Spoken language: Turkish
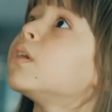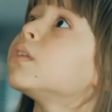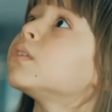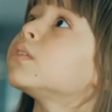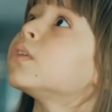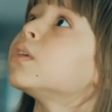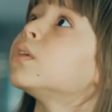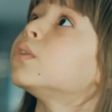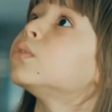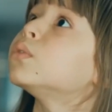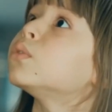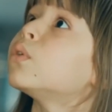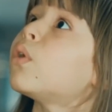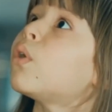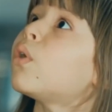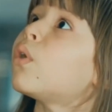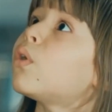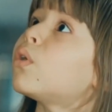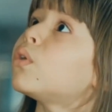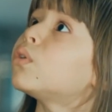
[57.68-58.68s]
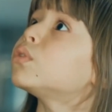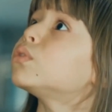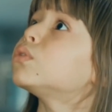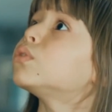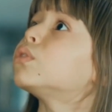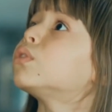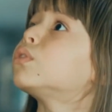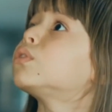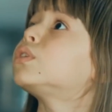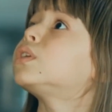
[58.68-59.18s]
anne ne olur
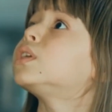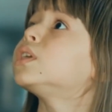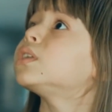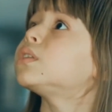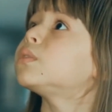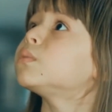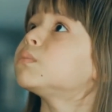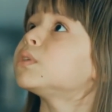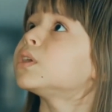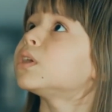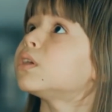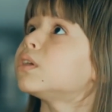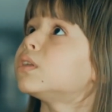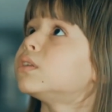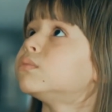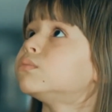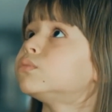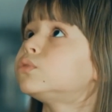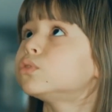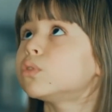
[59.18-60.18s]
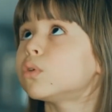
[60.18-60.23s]
olur gitmeyelim